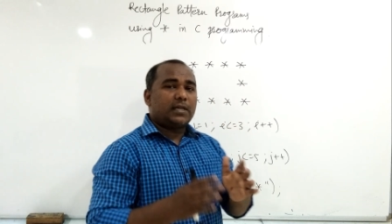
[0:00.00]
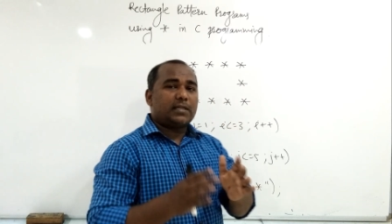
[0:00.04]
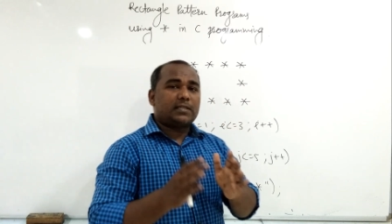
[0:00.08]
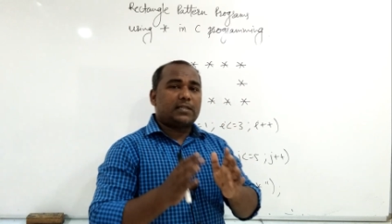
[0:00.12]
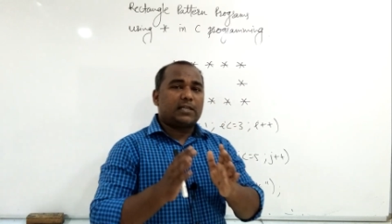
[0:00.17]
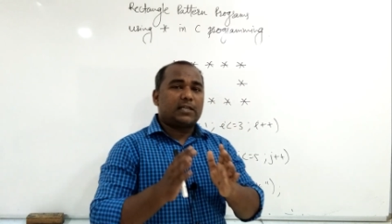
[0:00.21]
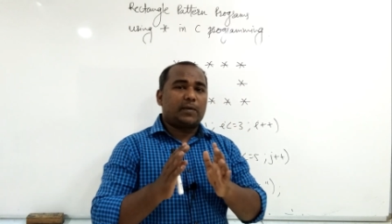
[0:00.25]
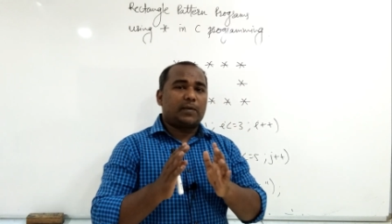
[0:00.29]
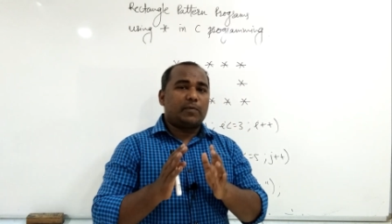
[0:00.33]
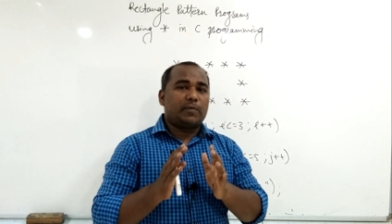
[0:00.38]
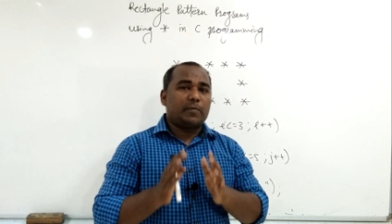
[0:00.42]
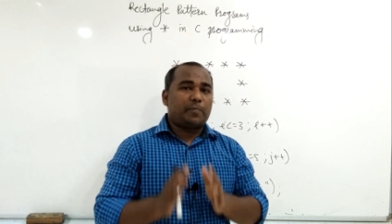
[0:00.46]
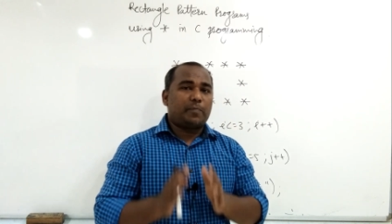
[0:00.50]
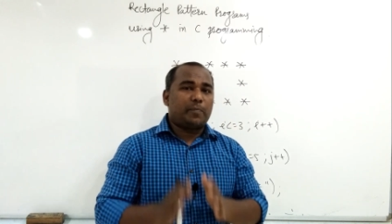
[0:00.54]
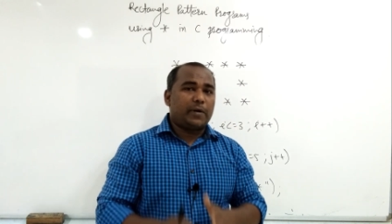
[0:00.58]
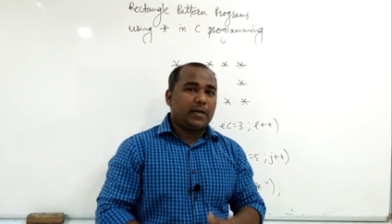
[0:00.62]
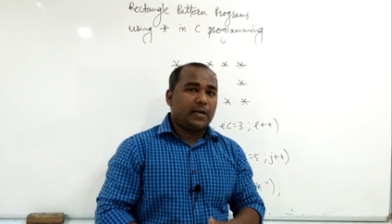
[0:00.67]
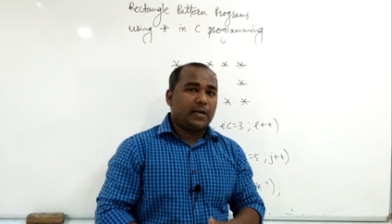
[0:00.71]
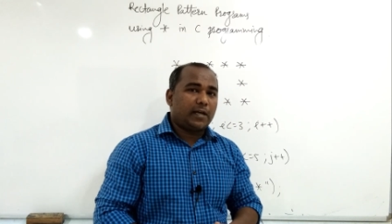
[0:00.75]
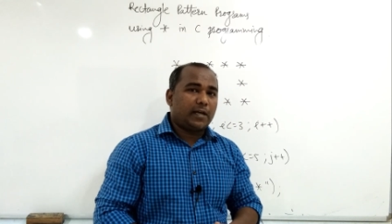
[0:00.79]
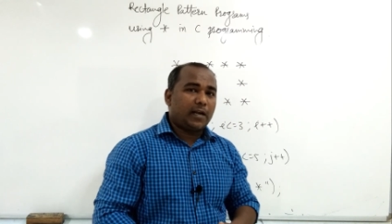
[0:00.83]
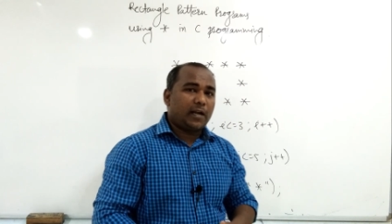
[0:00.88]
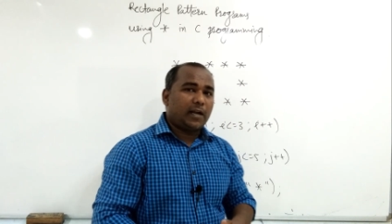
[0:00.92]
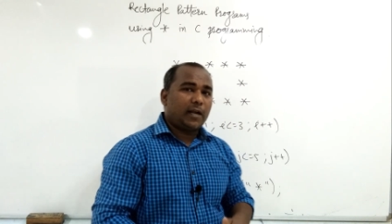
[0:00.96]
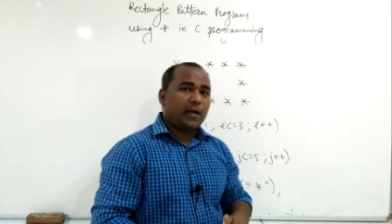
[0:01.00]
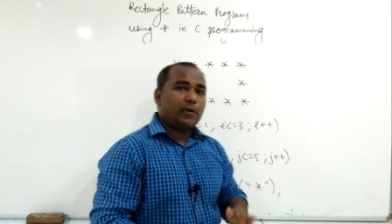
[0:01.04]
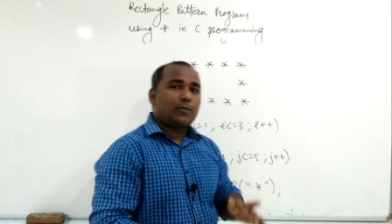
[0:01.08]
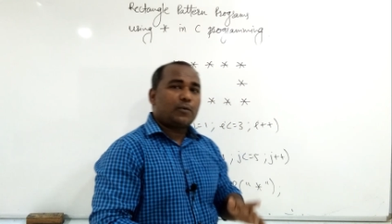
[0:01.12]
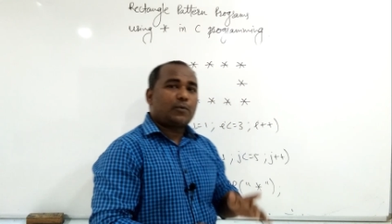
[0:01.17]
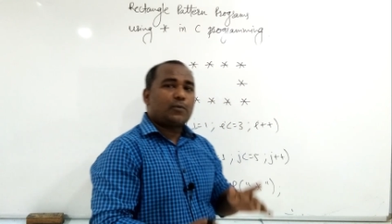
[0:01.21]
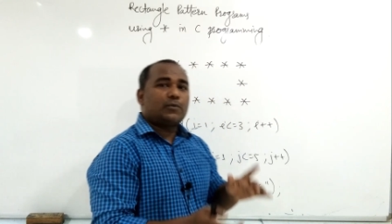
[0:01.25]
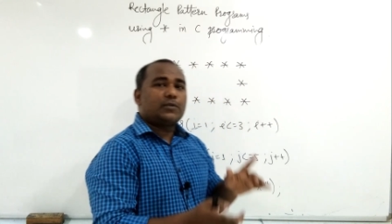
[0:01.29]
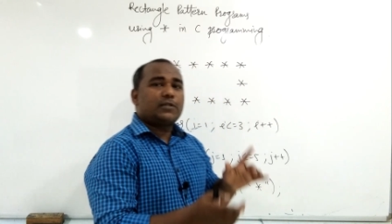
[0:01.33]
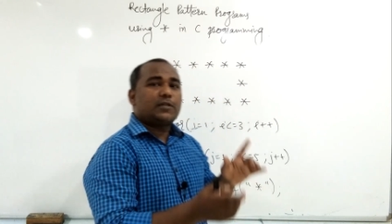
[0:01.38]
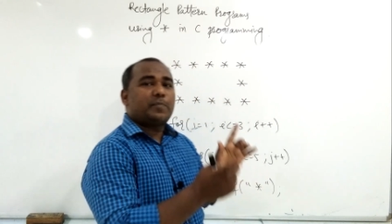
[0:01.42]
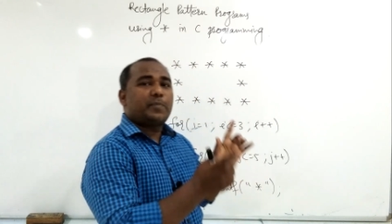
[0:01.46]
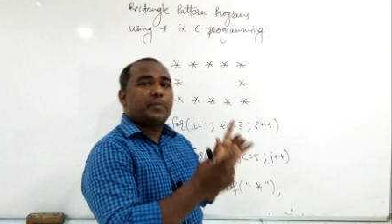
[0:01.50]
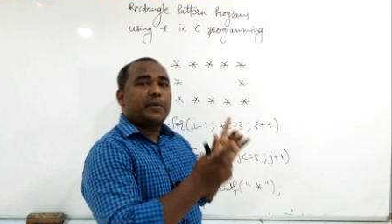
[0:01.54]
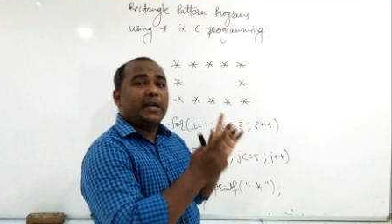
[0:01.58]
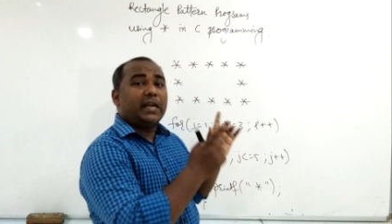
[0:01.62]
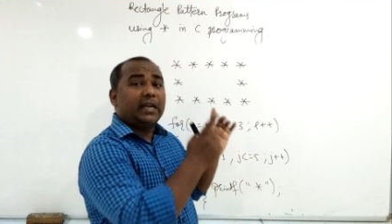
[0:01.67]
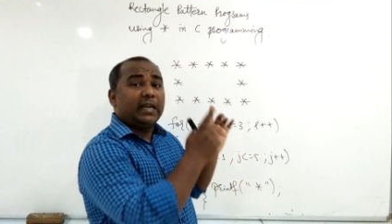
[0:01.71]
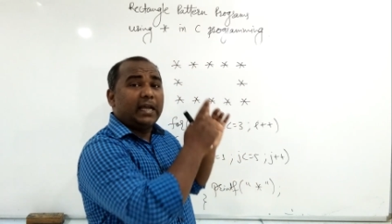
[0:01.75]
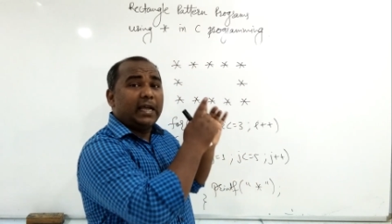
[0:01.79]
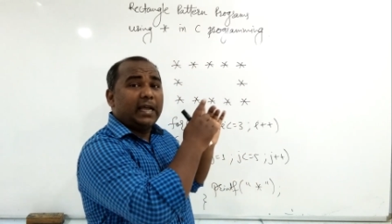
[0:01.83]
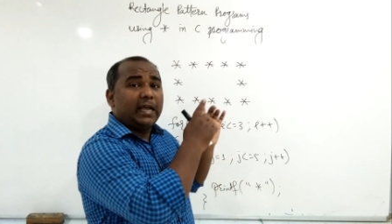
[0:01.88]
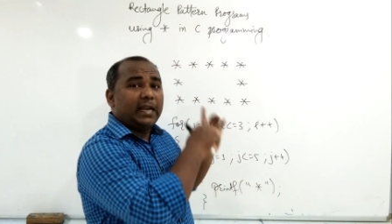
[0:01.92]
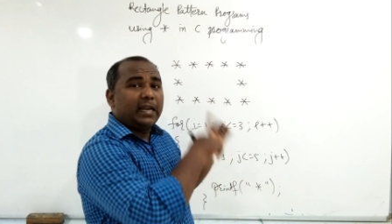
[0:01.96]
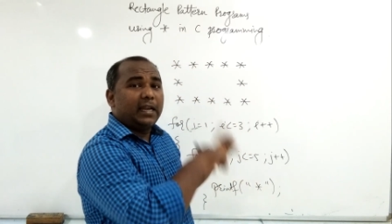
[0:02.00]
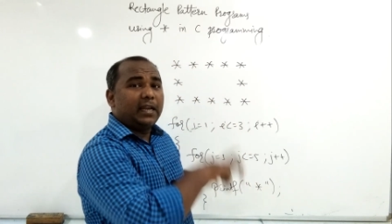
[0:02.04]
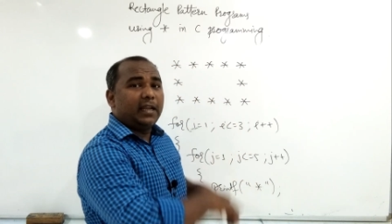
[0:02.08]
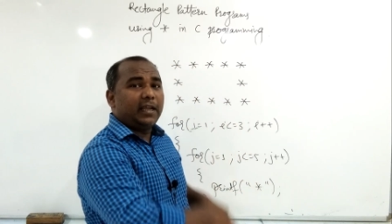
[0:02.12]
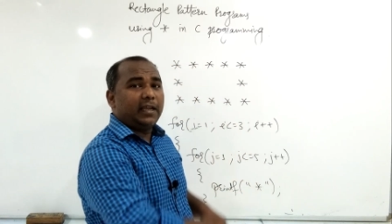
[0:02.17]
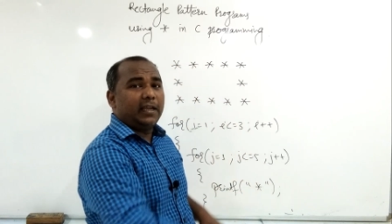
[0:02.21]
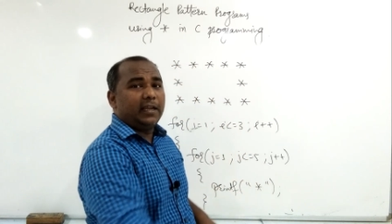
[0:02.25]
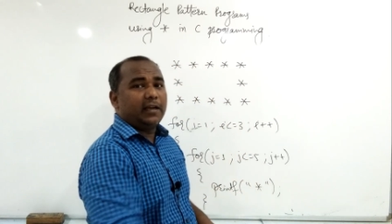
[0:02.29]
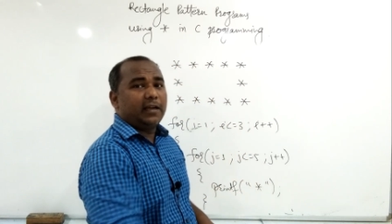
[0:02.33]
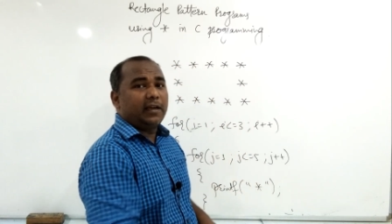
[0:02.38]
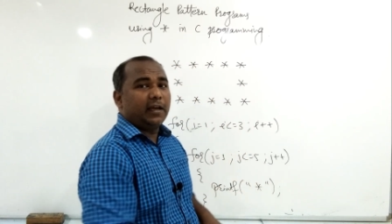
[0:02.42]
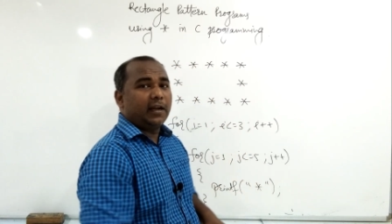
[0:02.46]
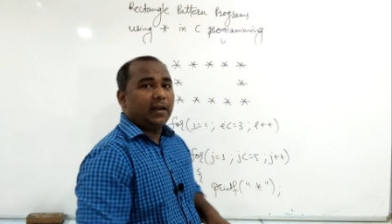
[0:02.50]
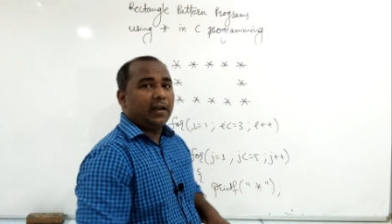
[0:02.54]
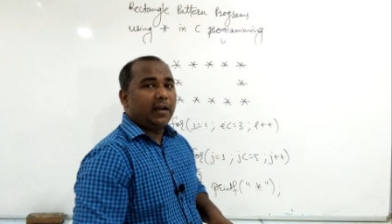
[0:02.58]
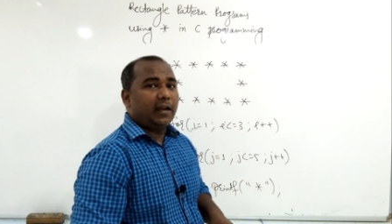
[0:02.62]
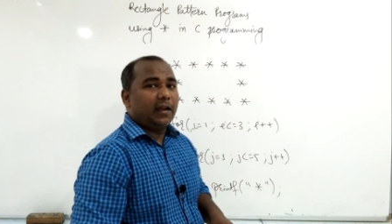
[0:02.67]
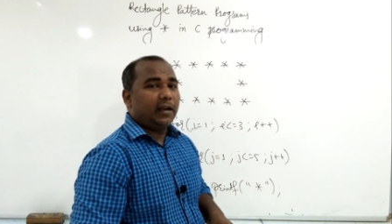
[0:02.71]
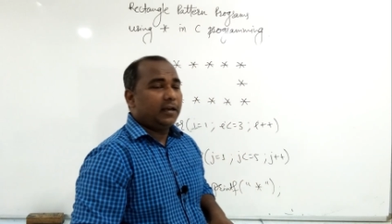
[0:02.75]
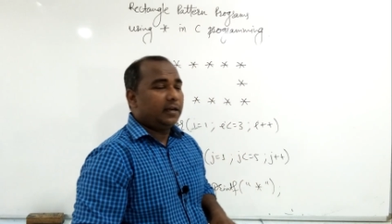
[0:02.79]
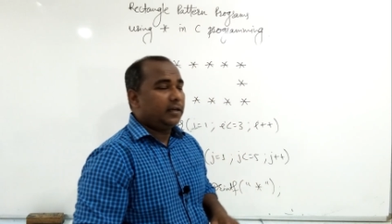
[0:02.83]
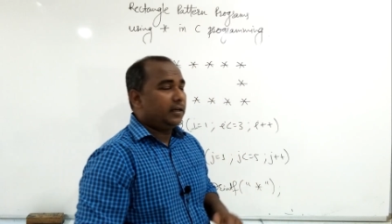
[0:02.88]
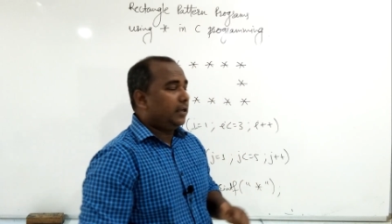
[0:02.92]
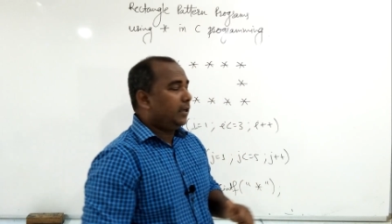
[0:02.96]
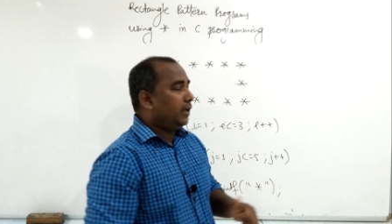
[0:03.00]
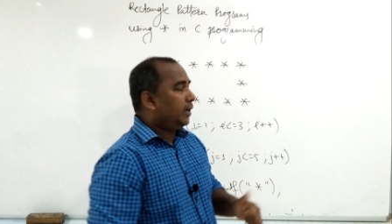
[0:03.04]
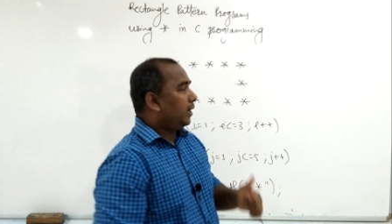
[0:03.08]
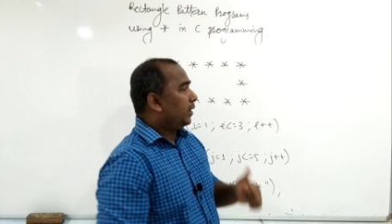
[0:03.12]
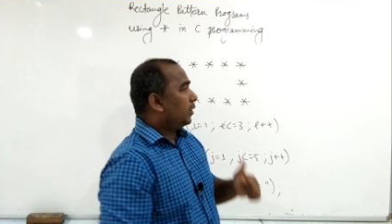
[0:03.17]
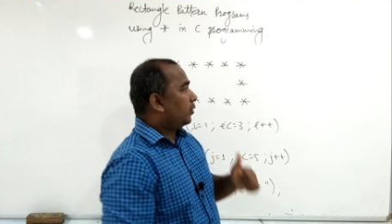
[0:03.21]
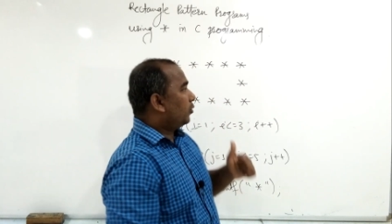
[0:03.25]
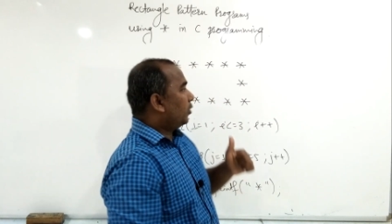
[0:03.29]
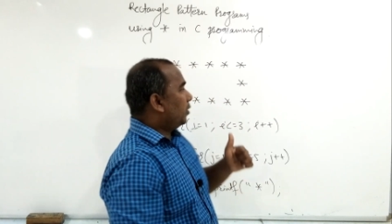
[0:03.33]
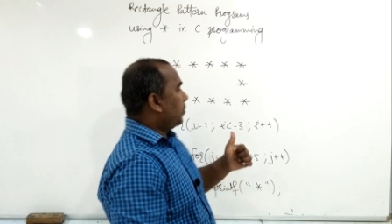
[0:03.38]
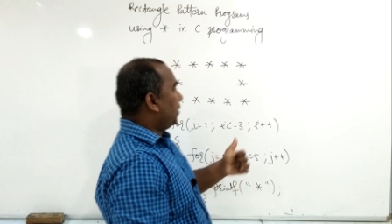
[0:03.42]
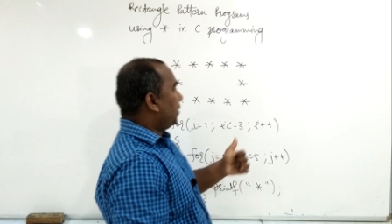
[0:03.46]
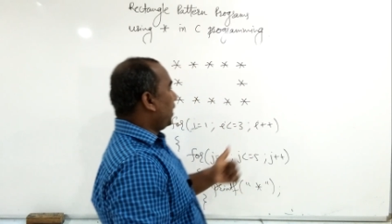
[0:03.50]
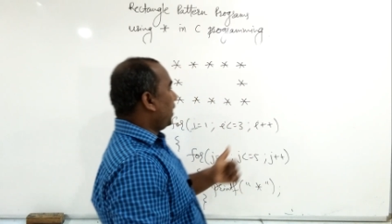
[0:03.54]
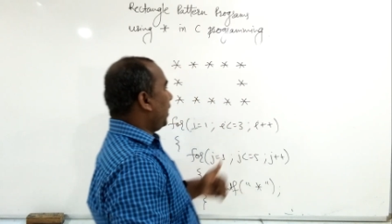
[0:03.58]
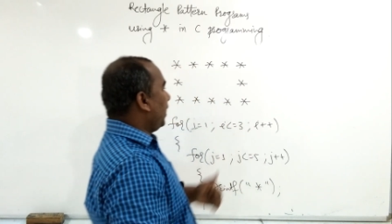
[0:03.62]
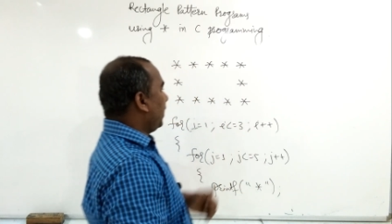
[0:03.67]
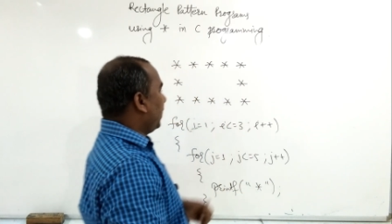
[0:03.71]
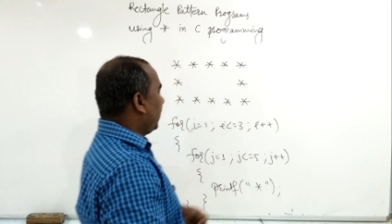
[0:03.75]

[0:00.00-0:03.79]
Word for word: सा एस्ट्रिक हमें प्रिंट करना है और कौन से प्रिंट नहीं करना है ठीक है तो अब क्या